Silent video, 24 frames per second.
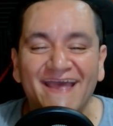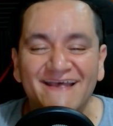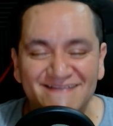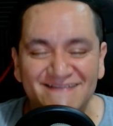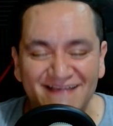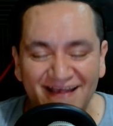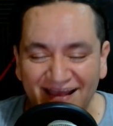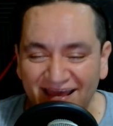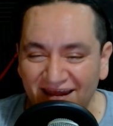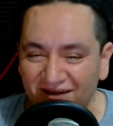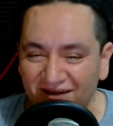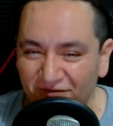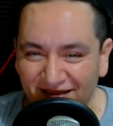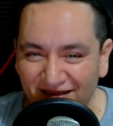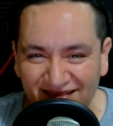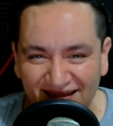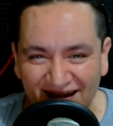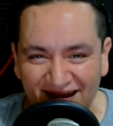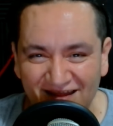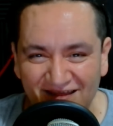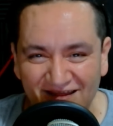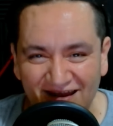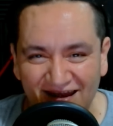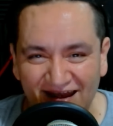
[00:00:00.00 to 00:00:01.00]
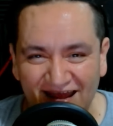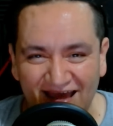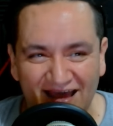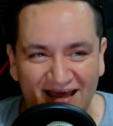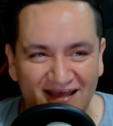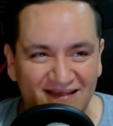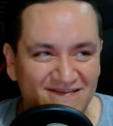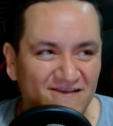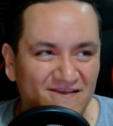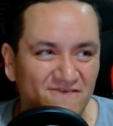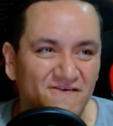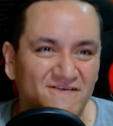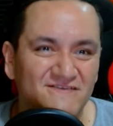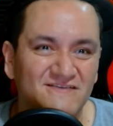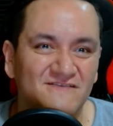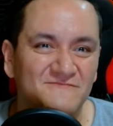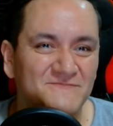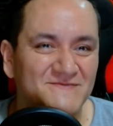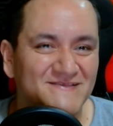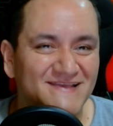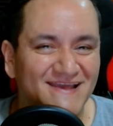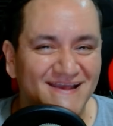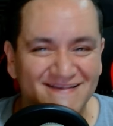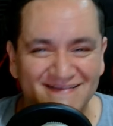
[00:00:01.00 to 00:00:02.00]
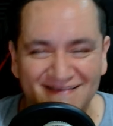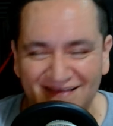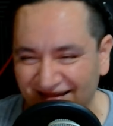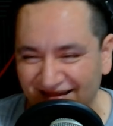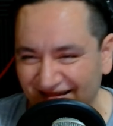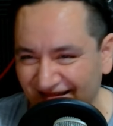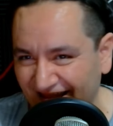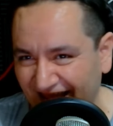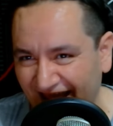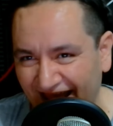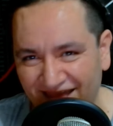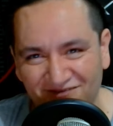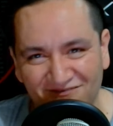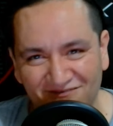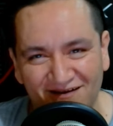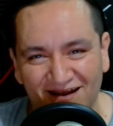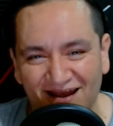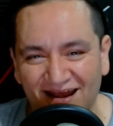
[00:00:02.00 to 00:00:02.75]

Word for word: Sé voy a tener los efectos especiales del año,